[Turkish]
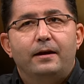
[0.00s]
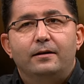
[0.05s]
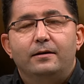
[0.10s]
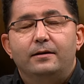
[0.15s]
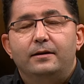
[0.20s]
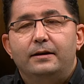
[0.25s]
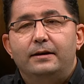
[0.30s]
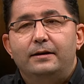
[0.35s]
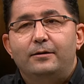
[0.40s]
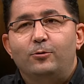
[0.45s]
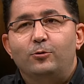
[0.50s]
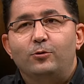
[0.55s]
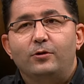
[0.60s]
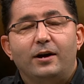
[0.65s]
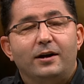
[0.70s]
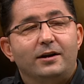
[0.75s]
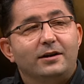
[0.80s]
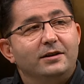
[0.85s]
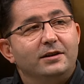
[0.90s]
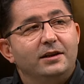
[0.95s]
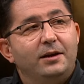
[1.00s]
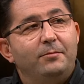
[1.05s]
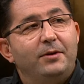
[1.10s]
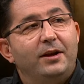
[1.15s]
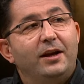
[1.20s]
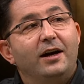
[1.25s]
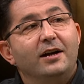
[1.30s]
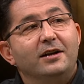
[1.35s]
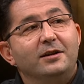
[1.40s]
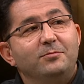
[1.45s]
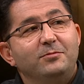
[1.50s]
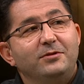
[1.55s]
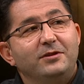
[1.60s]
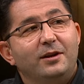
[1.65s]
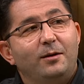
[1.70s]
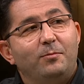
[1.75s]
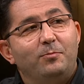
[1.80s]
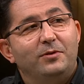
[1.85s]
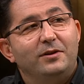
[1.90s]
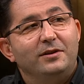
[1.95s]
e, onun hakkında menakıb
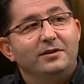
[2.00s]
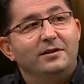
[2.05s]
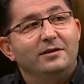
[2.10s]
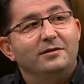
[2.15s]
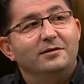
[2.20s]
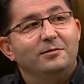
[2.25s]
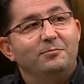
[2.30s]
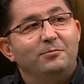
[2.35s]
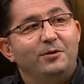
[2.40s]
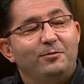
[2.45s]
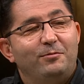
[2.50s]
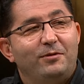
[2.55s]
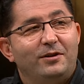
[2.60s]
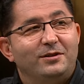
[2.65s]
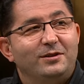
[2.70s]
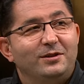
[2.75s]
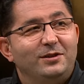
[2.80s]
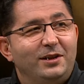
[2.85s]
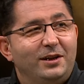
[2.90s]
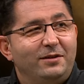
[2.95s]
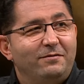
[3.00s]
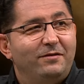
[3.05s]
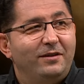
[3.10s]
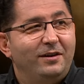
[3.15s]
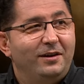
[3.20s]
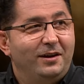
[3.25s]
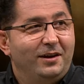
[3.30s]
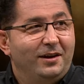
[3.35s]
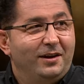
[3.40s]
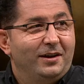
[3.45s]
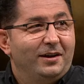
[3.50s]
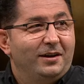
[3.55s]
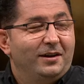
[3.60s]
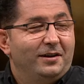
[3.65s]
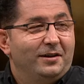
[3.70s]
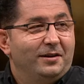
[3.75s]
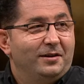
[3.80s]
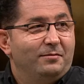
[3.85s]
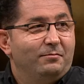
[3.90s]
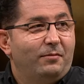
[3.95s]
kitapları yazılmaya başlayacak ve
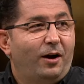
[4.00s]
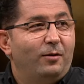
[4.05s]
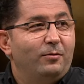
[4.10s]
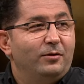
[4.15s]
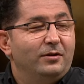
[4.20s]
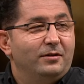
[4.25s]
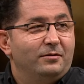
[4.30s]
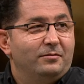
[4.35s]
e, mah, e,